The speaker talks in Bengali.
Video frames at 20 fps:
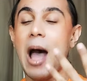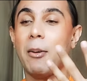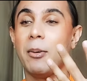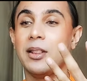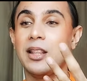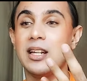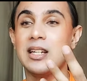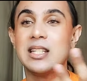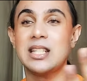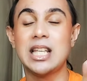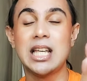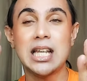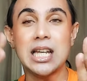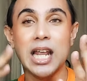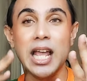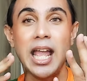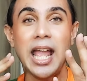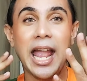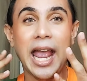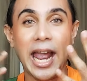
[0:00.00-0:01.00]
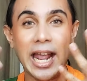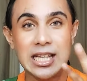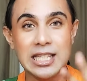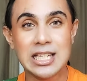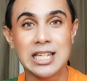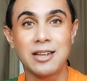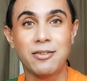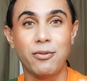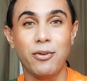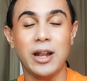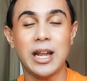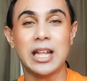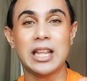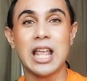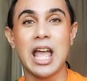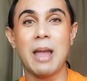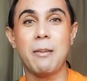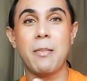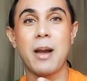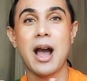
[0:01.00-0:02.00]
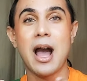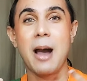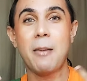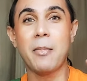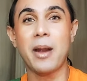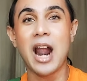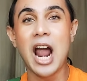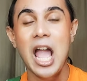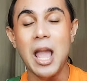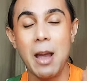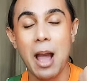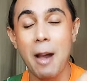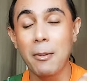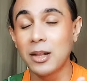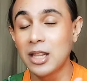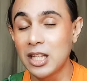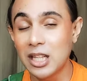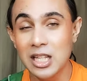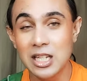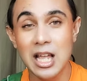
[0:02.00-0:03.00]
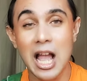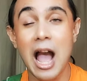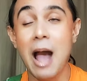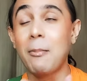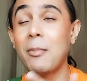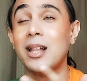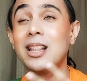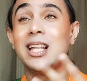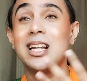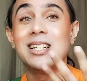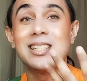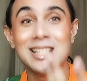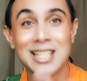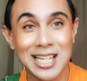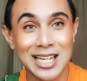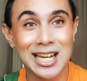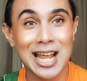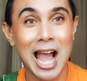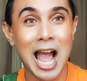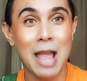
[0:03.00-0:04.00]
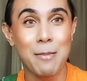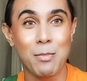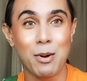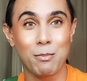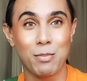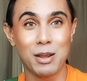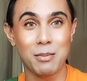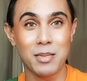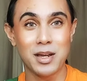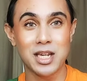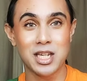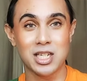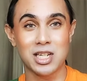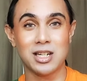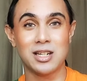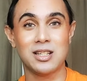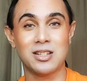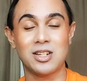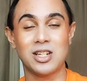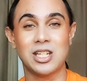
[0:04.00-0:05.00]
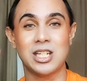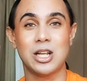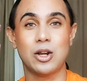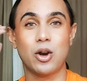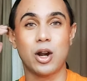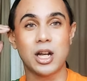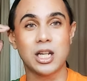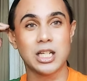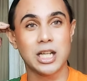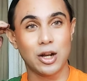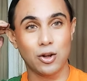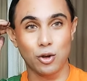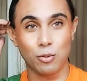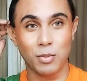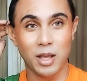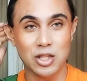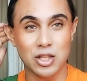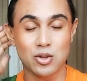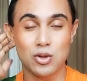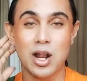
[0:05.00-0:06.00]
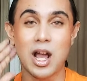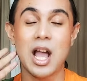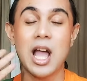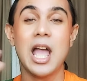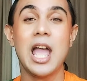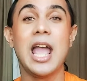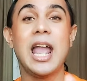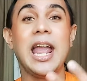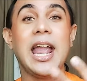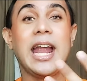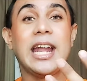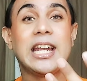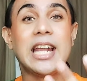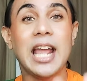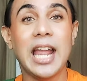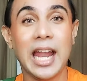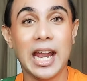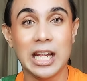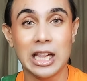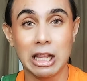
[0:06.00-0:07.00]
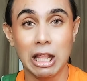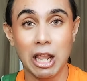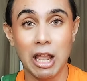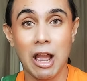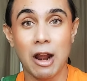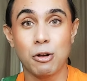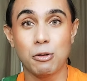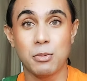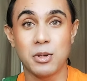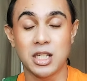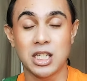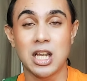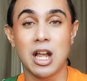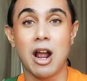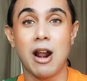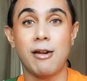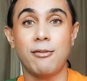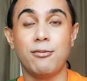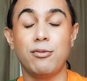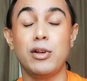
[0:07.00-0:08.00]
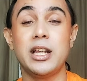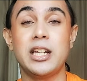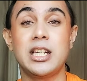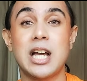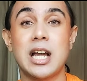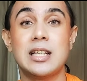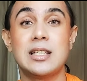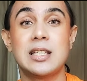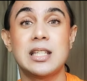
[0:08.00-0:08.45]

আমাদের স্কিনে এইজিং ফেলে দেয় বা আমার আমাদের আমাদের স্কিনে হাইপার পিগমেন্টেশনের সৃষ্টি করে সেরকম কিছু না এটা এর থেকে আরও বেশি হার্মফুল এটা